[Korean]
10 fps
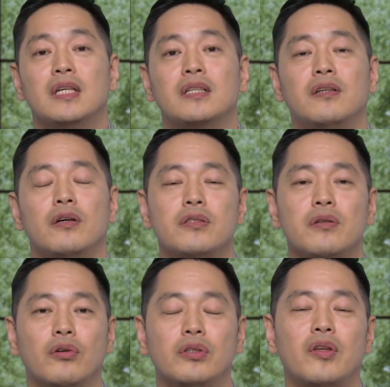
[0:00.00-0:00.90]
그것을
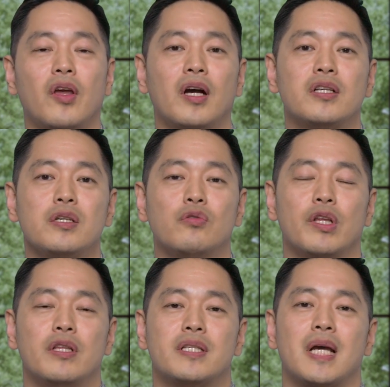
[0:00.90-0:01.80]
얻을 때까지
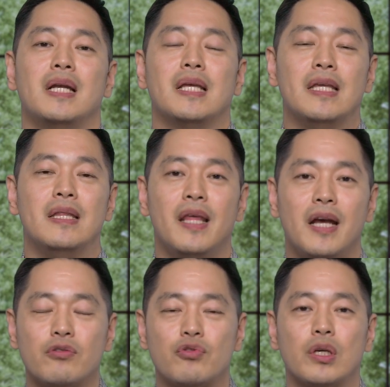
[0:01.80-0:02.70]
우리는 잘
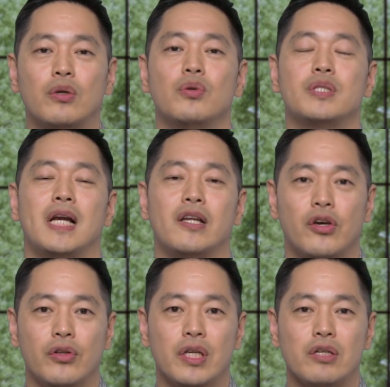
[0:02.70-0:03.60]
인내할 수 있고 잘
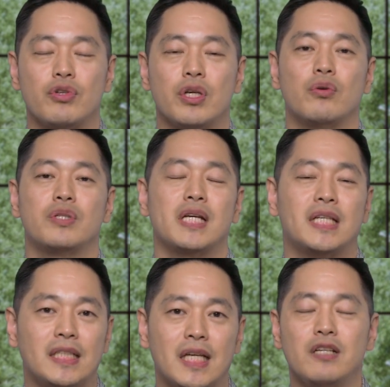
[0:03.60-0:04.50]
견딜 수 있고 잘
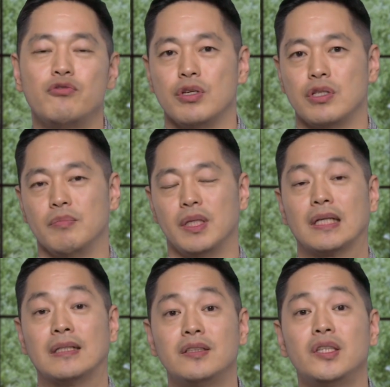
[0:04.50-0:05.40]
기다릴 수 있습니다.
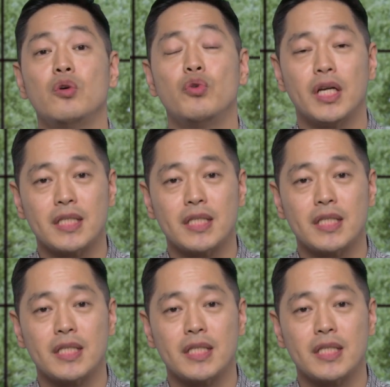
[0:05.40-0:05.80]
그때 우리가